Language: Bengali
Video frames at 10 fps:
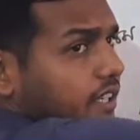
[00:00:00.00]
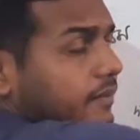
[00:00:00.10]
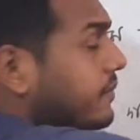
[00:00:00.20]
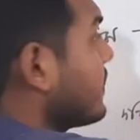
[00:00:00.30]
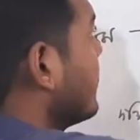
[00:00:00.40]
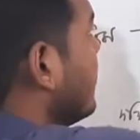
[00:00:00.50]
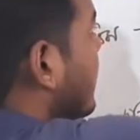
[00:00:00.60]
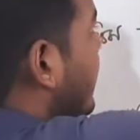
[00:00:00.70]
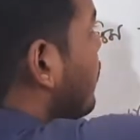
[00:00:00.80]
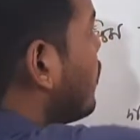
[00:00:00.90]
দে
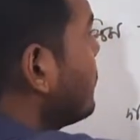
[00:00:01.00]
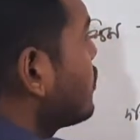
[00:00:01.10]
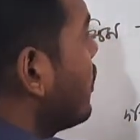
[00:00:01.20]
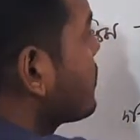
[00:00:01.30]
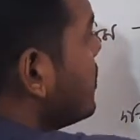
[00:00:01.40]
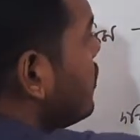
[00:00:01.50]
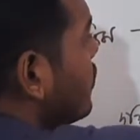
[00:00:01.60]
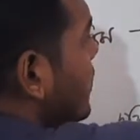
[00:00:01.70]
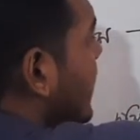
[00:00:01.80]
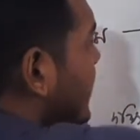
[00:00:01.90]
এরকম যোগ চিহ্ন
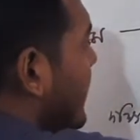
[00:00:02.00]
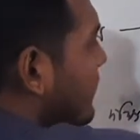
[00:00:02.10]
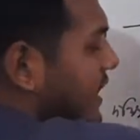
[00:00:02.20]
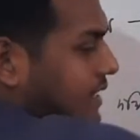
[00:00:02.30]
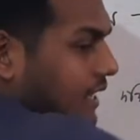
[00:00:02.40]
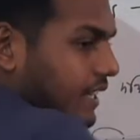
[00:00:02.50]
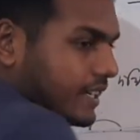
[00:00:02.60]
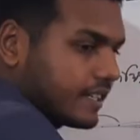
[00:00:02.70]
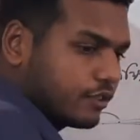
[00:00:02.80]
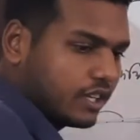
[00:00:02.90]
দিয়ে তার মাঝখানে
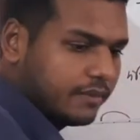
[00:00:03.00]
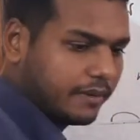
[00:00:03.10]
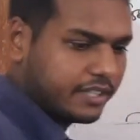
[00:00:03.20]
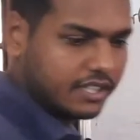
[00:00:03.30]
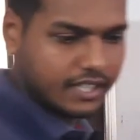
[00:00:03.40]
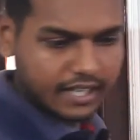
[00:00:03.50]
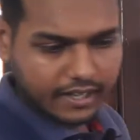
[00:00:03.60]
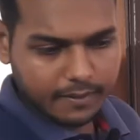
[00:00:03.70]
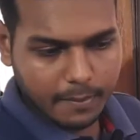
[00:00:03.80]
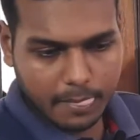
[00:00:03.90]
একটা করে এইভাবে দিয়ে রাখ